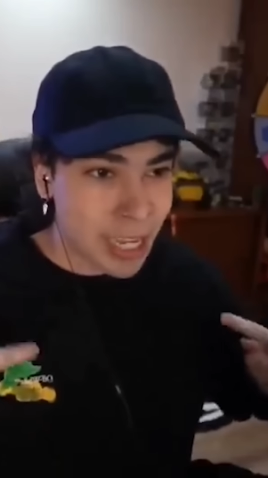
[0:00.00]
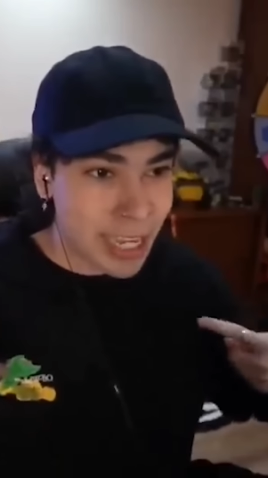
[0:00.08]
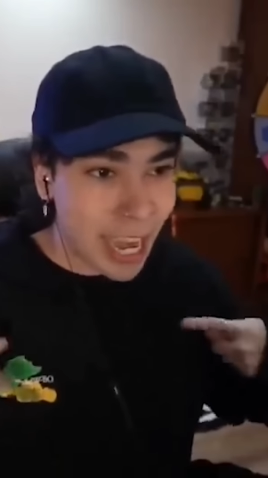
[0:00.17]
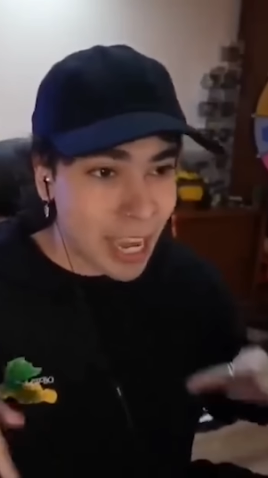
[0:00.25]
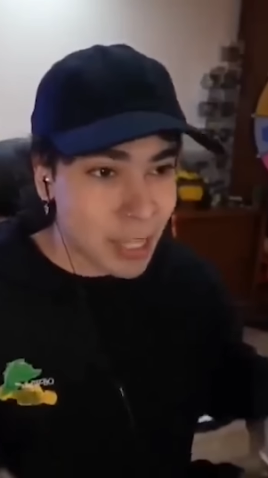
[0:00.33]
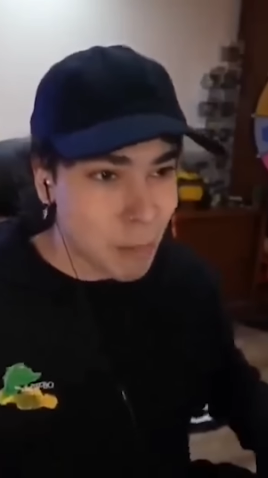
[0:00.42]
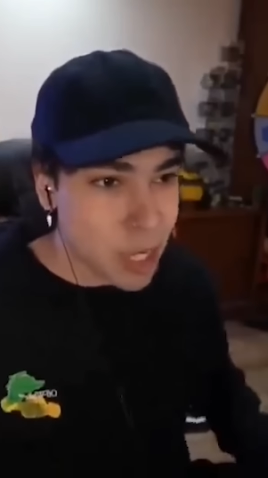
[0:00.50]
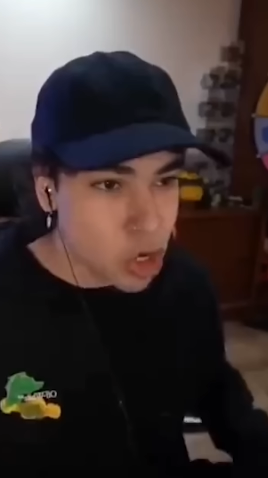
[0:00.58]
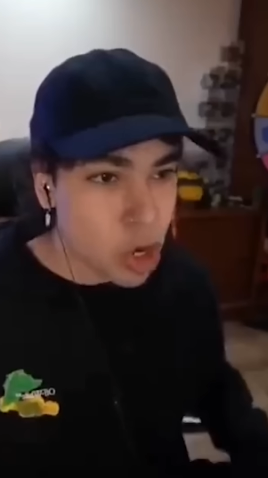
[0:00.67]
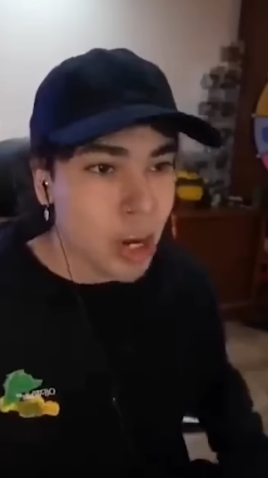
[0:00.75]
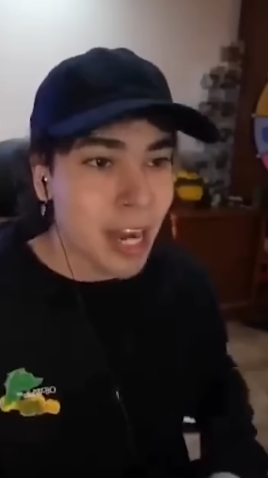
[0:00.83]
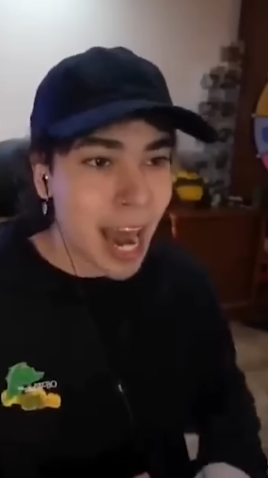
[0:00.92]
¿Y qué hay
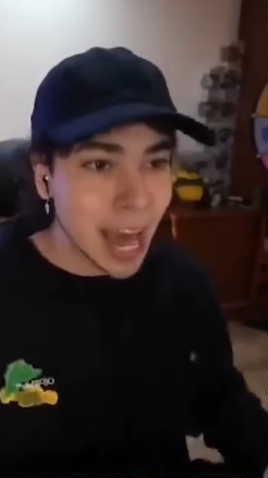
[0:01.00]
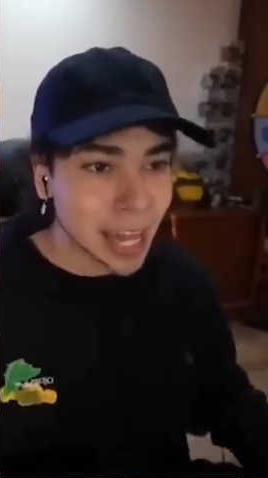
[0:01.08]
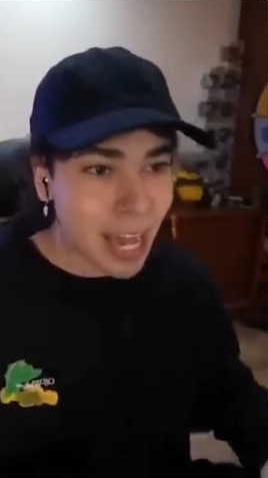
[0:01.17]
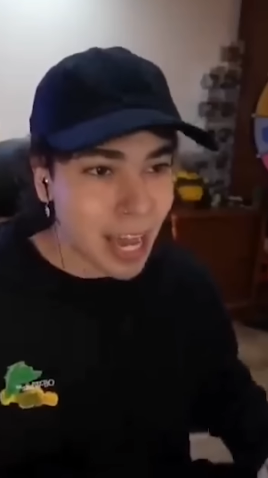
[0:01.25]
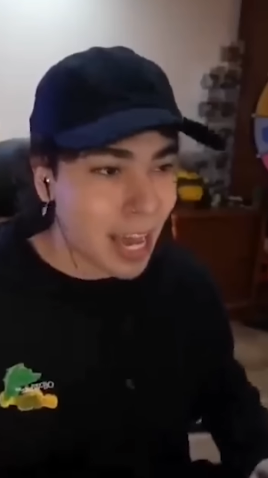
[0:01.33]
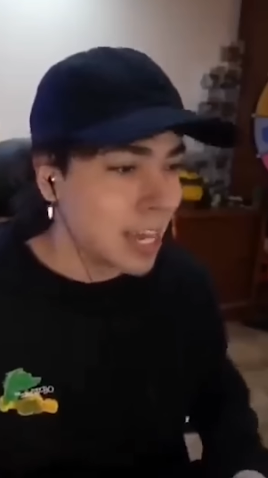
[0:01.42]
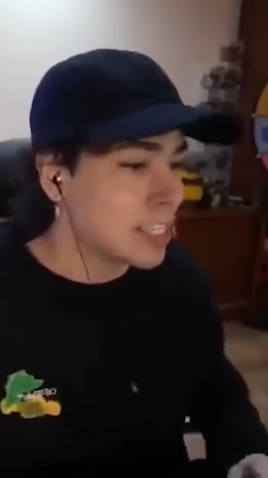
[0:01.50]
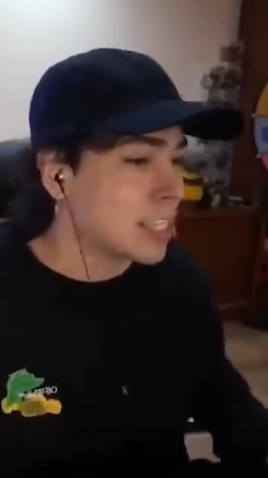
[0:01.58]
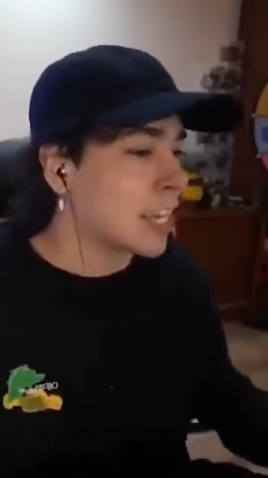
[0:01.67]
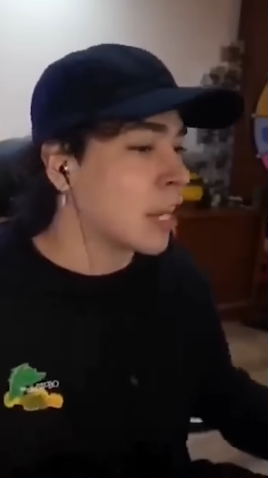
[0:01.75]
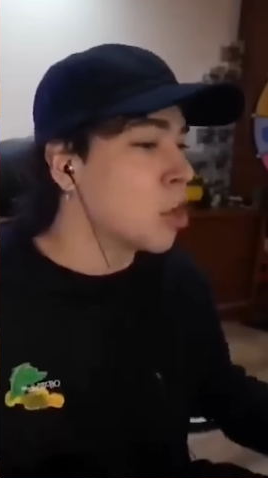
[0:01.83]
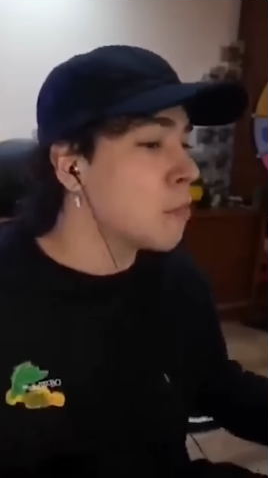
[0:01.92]
mío? Nada.
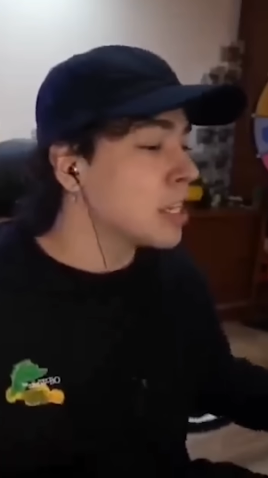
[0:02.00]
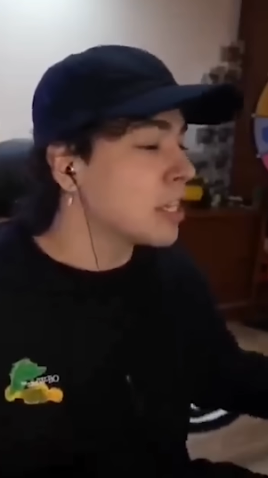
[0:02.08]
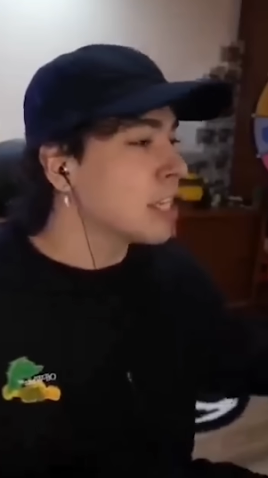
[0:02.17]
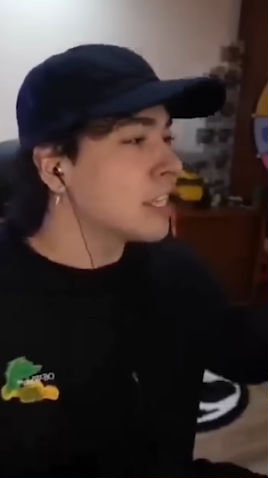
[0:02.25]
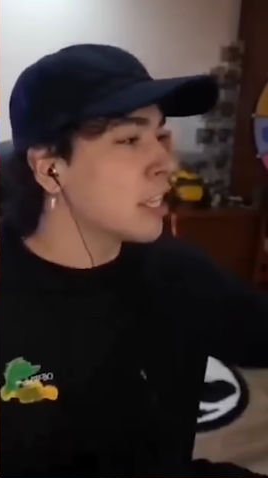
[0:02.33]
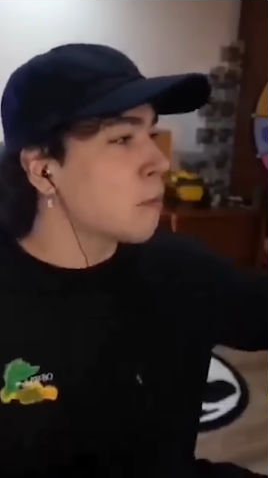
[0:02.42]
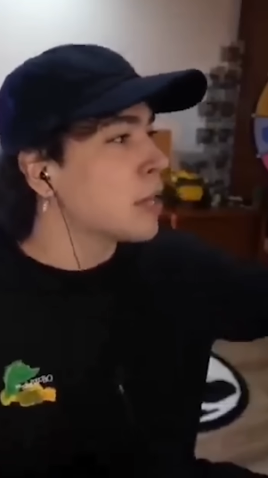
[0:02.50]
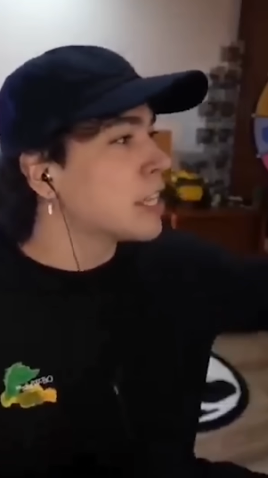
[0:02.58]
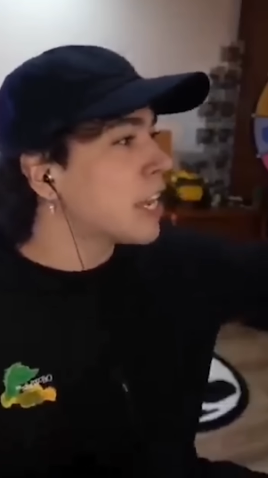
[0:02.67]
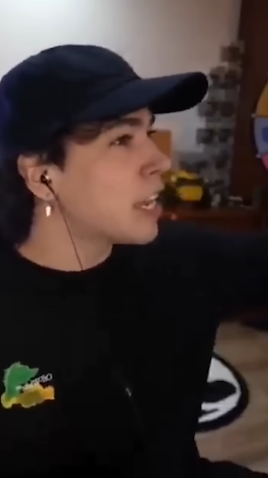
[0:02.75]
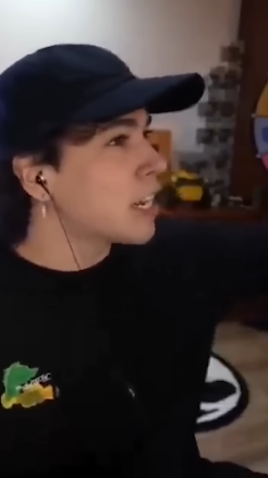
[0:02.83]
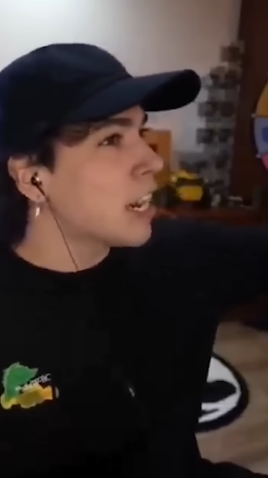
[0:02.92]
Así que no me intenten
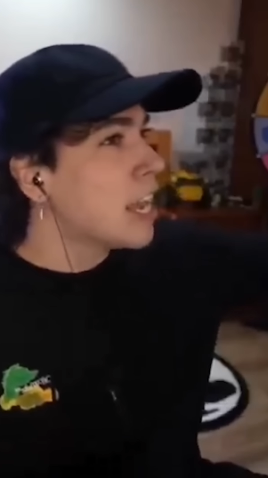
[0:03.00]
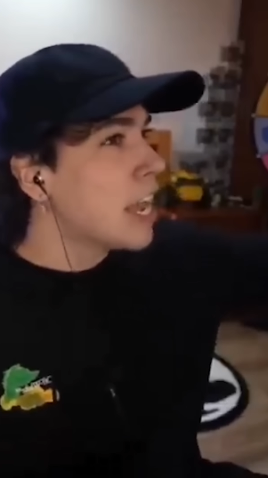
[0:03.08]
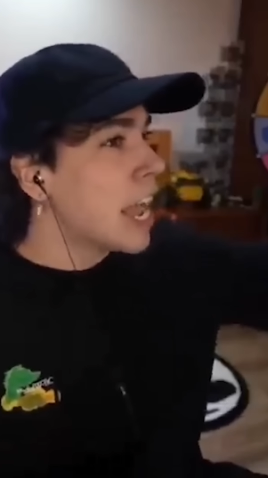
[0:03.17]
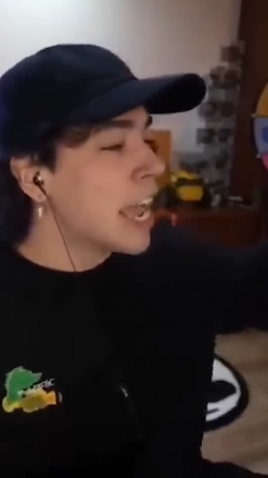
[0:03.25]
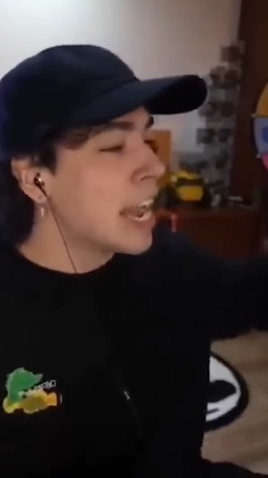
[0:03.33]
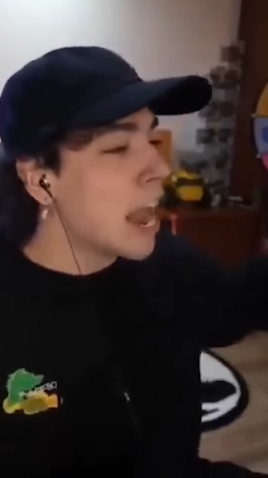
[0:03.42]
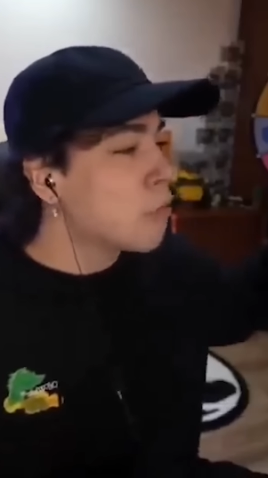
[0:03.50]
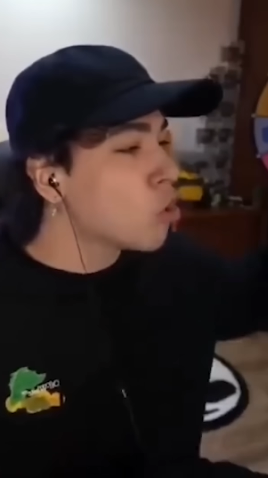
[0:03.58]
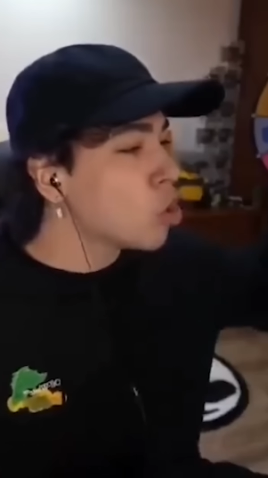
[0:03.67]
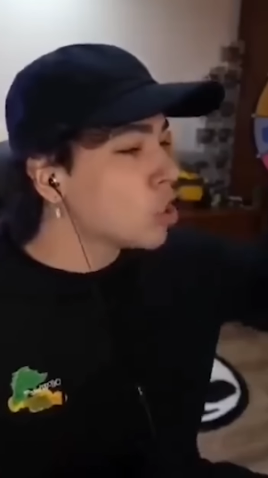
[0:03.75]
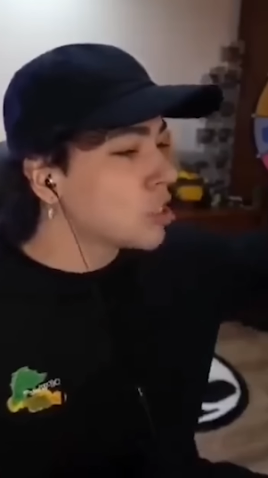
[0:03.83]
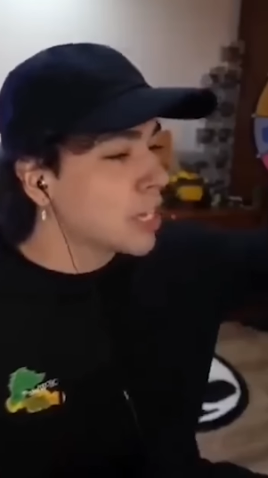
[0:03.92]
meter en la
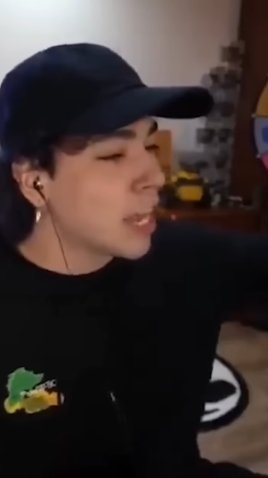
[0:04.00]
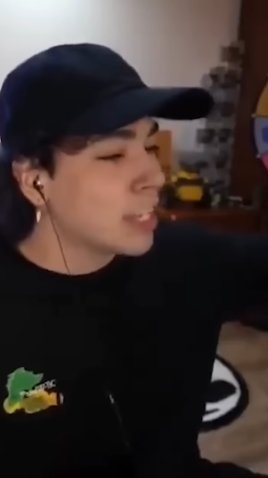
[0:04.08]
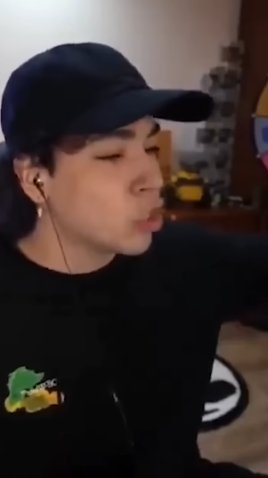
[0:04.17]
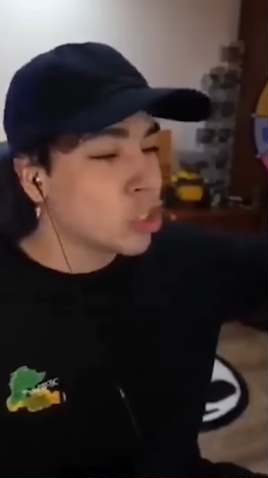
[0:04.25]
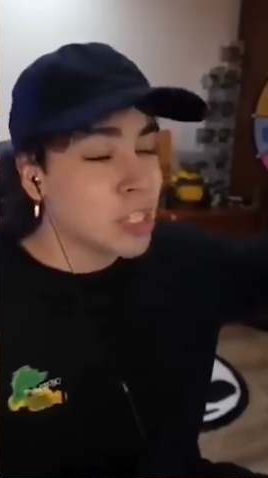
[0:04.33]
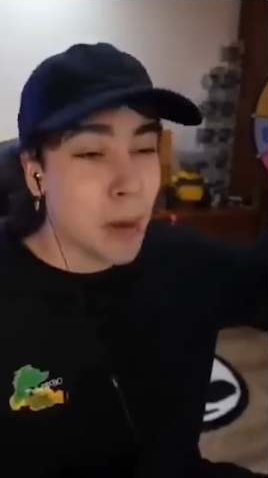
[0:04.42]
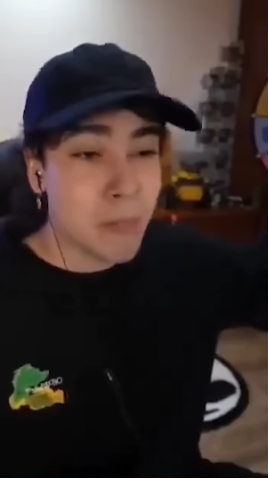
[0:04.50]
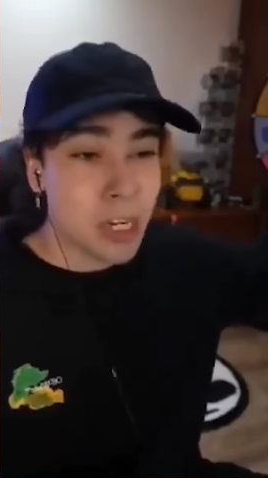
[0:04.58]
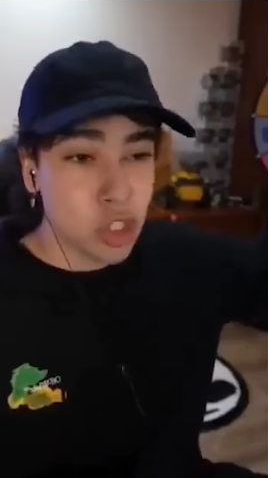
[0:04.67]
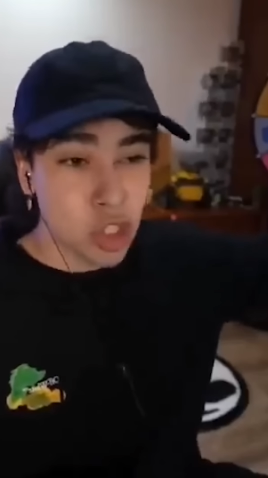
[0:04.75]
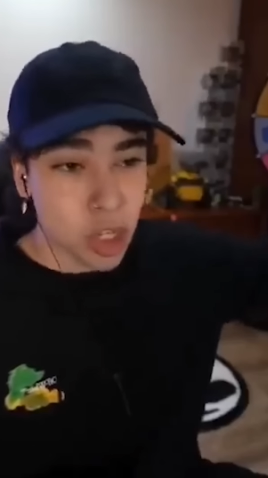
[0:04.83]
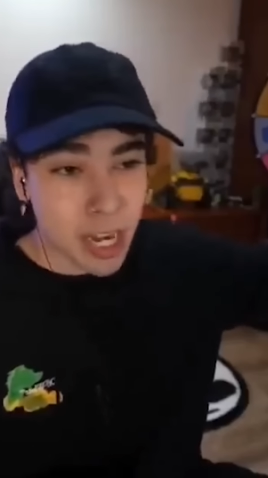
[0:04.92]
bolsa de otras
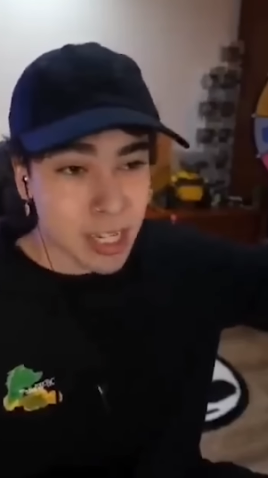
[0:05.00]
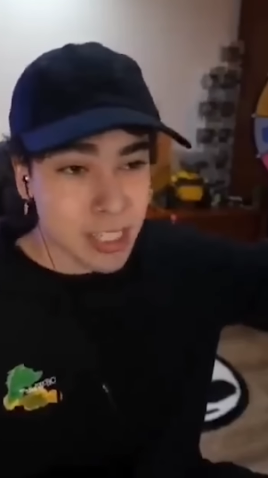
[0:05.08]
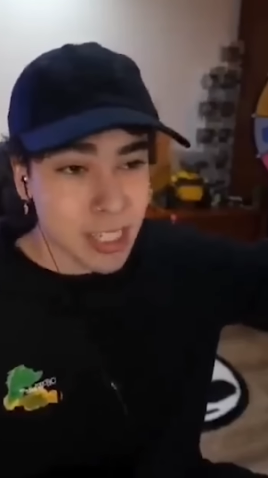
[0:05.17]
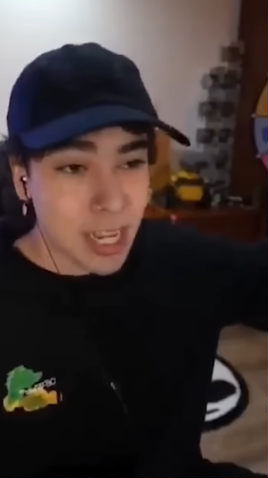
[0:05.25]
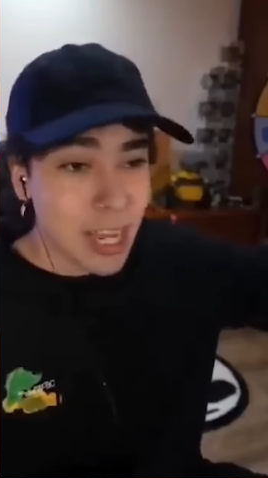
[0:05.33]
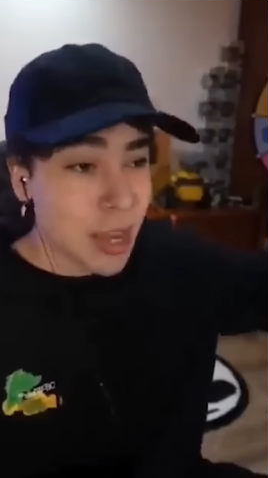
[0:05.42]
personas